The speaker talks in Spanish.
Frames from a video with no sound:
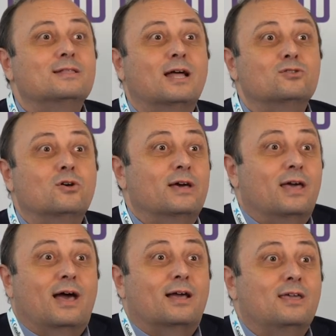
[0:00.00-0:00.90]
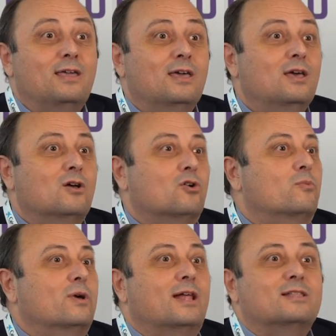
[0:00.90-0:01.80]
tanto aquí
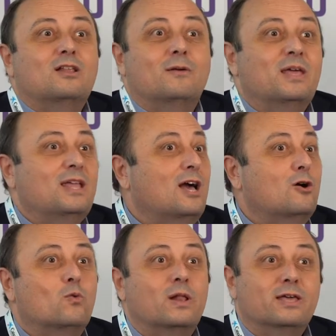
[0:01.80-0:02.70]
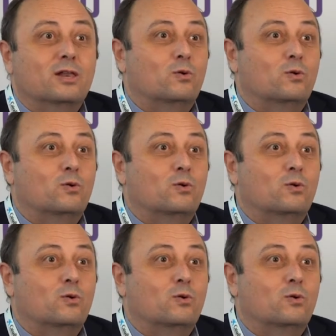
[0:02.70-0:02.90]
como en Latinoamérica o en cualquier